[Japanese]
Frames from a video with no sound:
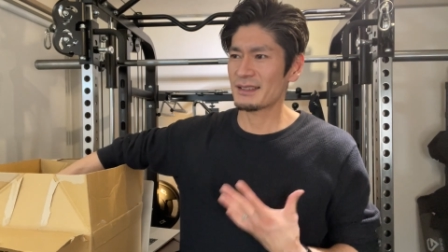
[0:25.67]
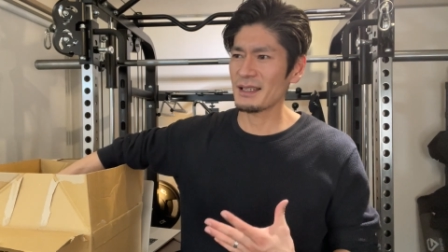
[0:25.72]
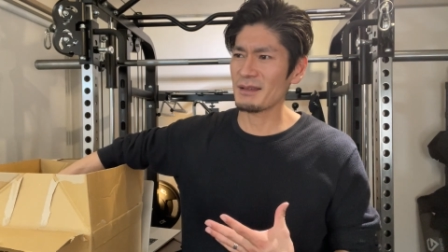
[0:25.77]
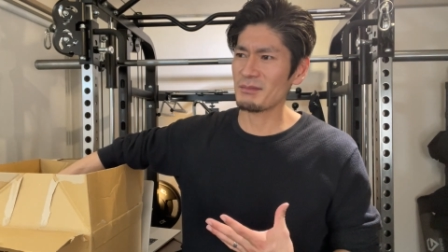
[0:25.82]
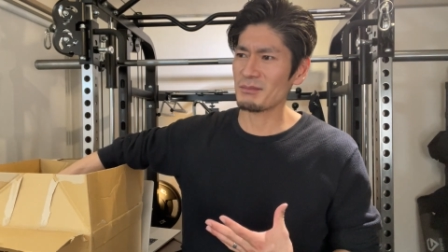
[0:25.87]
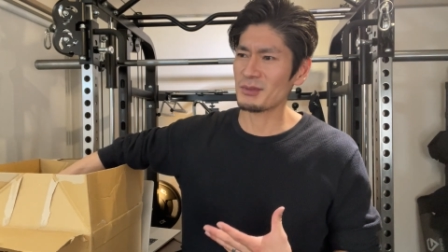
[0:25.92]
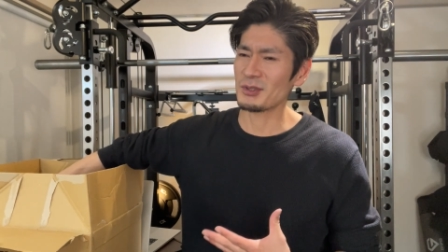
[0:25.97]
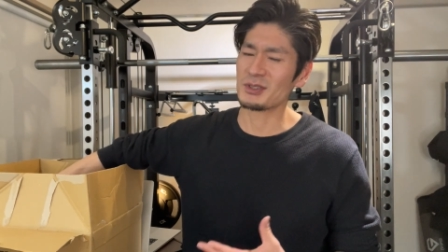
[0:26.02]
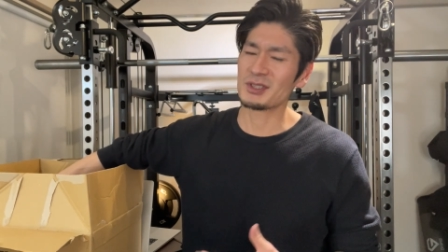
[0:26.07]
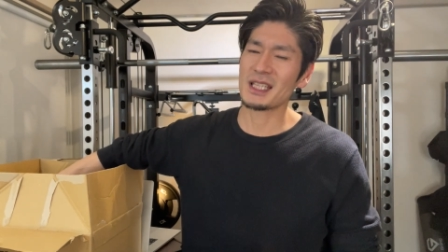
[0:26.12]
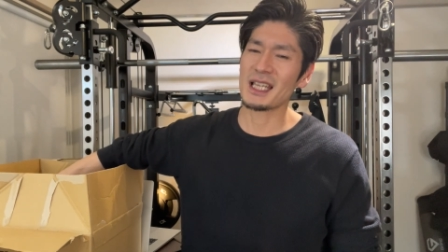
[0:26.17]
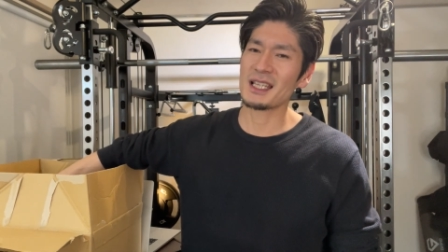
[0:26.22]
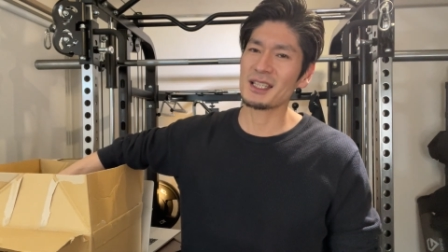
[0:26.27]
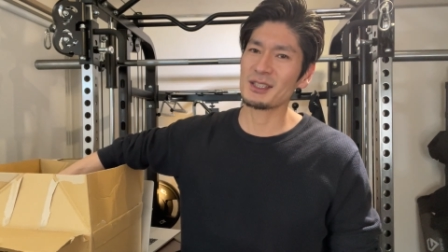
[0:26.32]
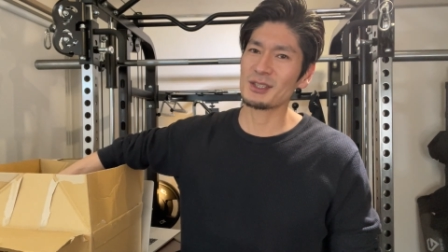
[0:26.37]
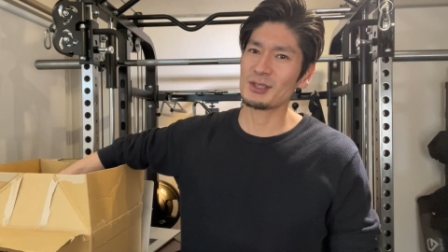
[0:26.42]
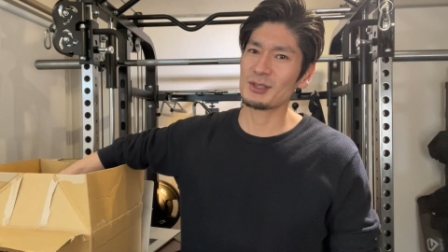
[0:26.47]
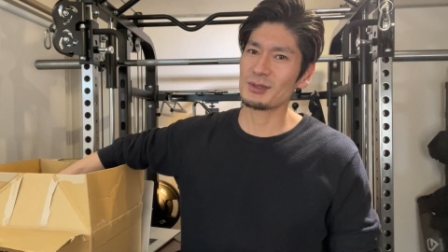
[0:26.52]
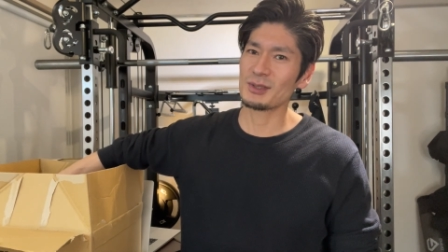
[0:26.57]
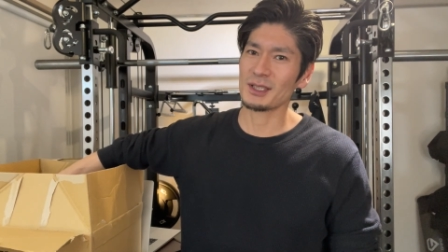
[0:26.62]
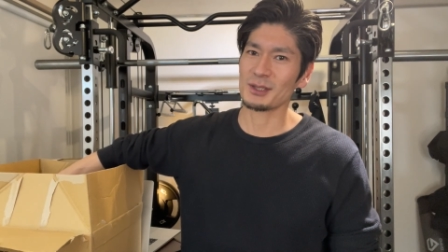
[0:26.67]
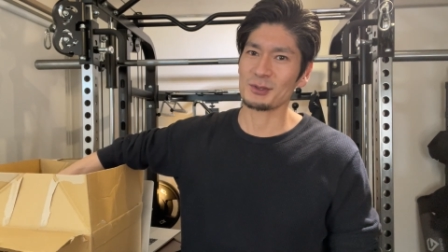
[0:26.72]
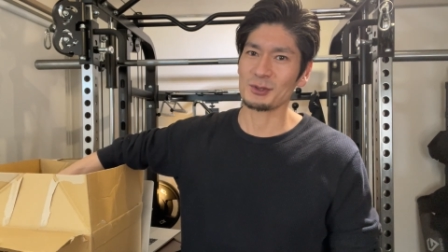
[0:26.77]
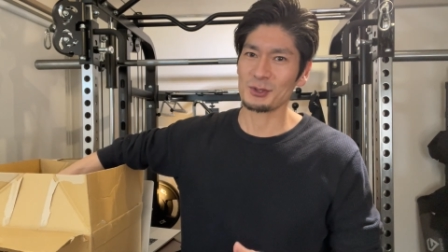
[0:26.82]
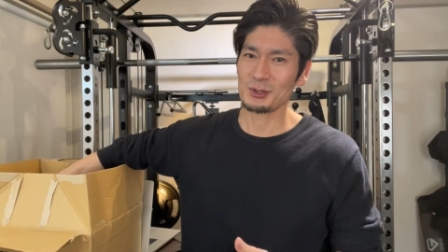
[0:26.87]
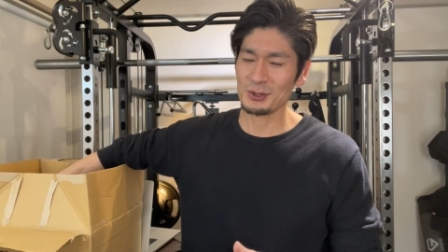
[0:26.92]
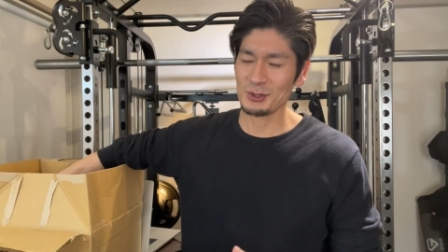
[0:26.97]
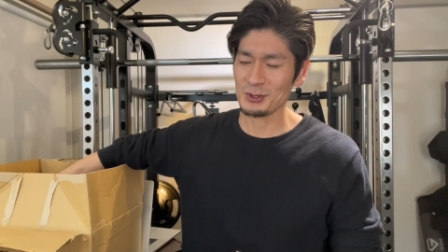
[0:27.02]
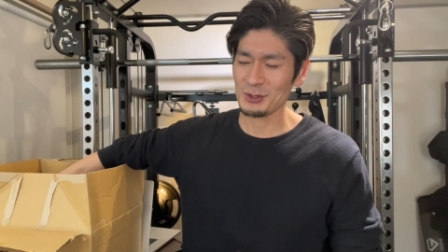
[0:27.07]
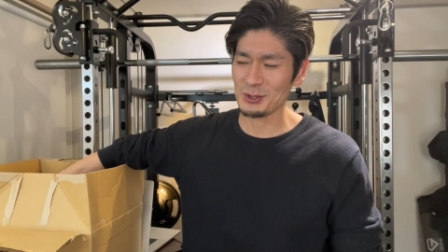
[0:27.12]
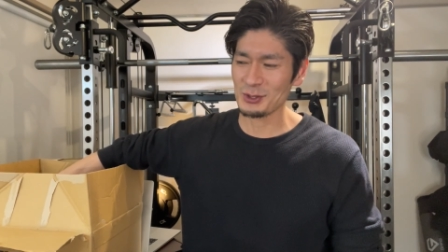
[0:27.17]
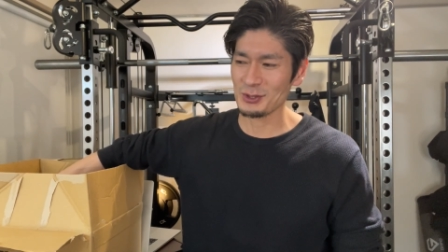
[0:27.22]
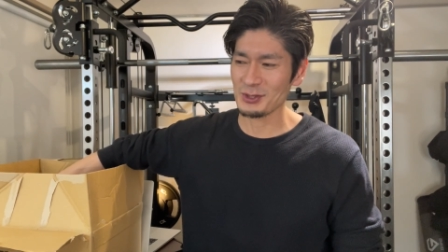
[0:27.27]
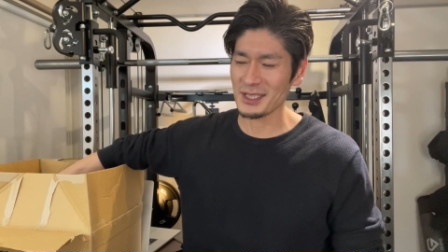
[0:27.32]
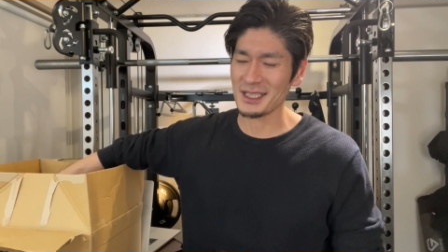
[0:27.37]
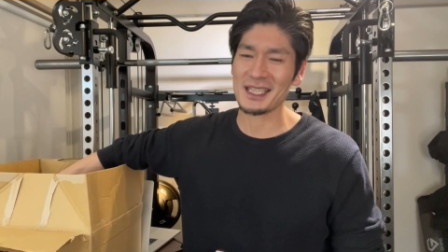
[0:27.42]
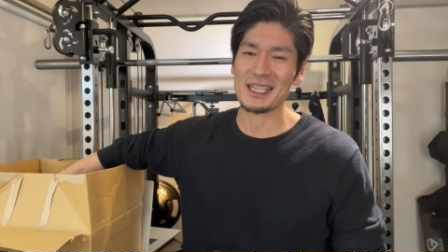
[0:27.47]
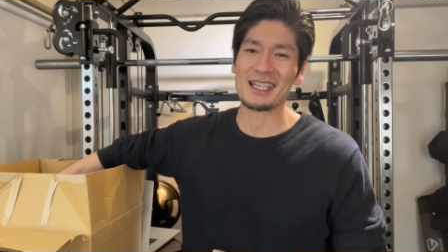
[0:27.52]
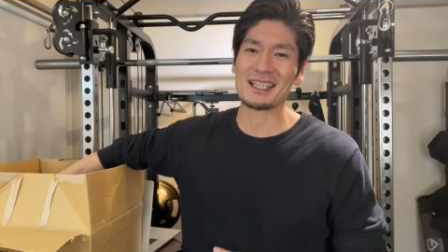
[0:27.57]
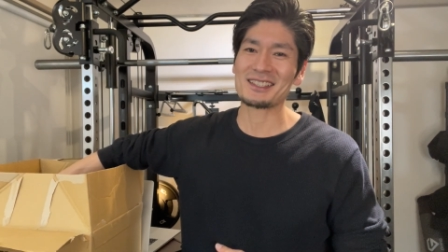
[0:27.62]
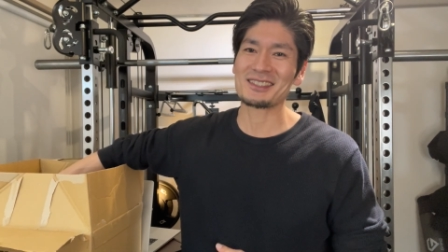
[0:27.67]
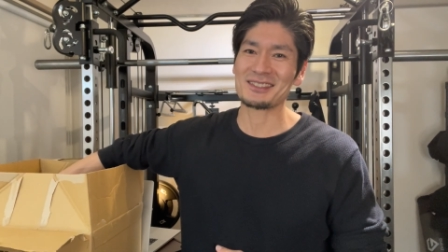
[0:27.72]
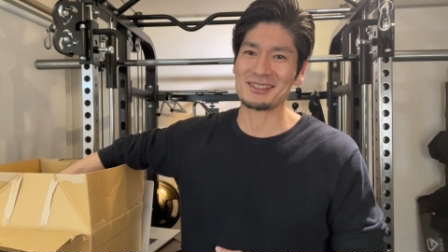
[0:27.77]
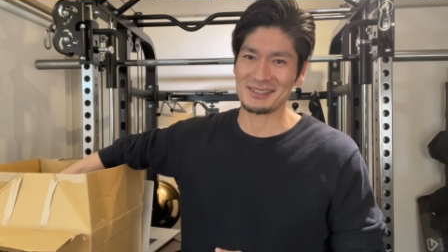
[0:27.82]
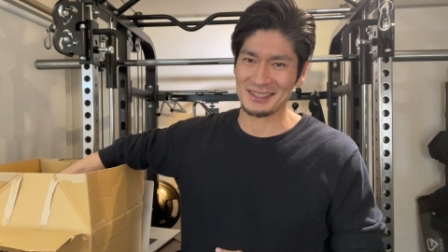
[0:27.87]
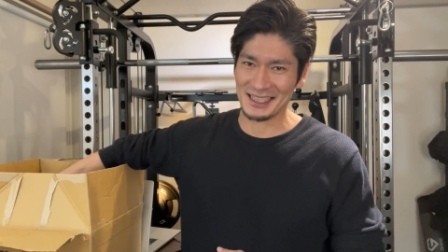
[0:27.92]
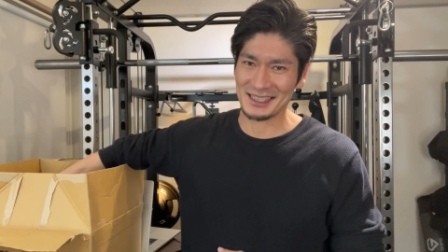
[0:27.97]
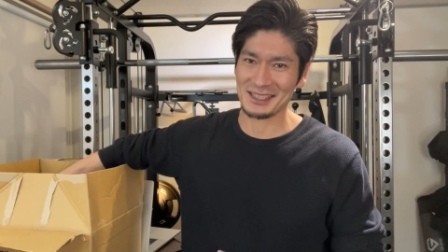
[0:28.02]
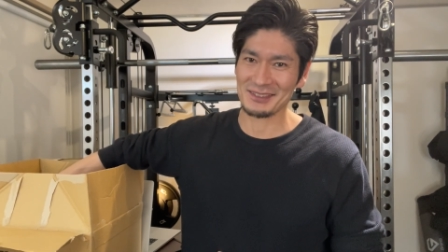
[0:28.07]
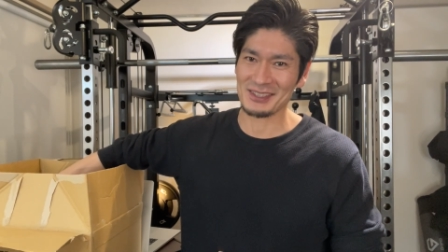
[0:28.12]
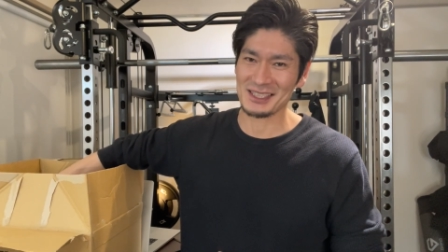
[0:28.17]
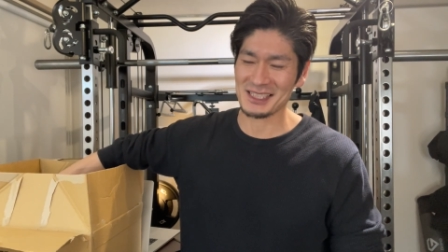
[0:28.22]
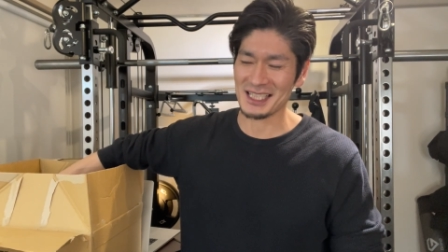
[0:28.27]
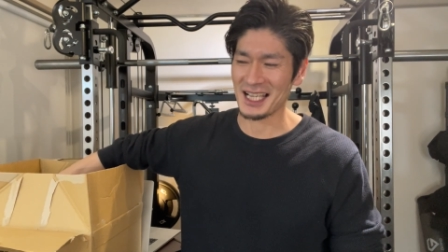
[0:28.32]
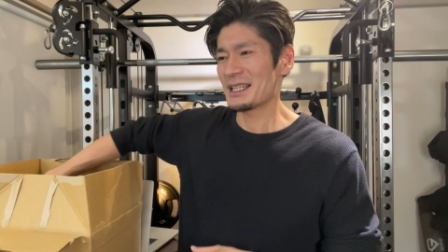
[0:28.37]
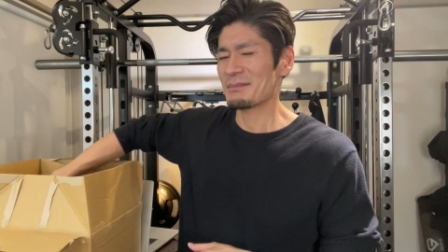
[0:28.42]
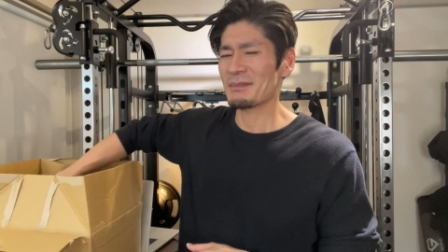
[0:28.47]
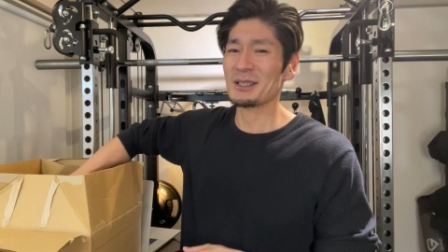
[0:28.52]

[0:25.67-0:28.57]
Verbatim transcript: 全部1990円で安くなってました。